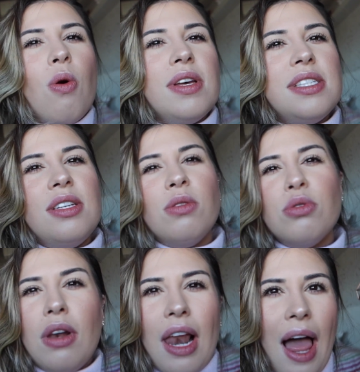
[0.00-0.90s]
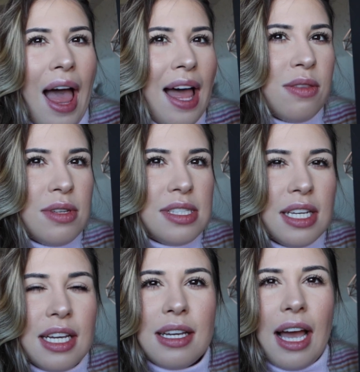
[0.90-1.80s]
com esse ondulado,
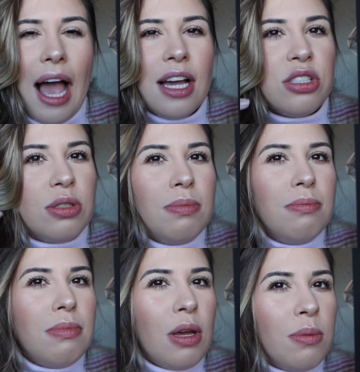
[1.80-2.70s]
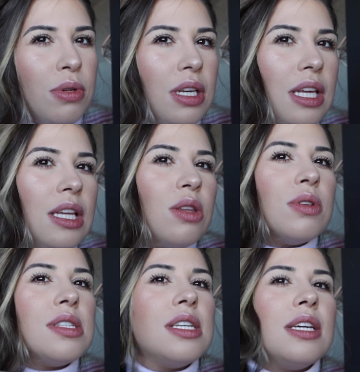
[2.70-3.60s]
esse cacho meio
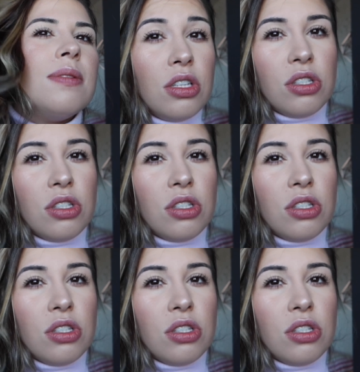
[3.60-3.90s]
bonito assim.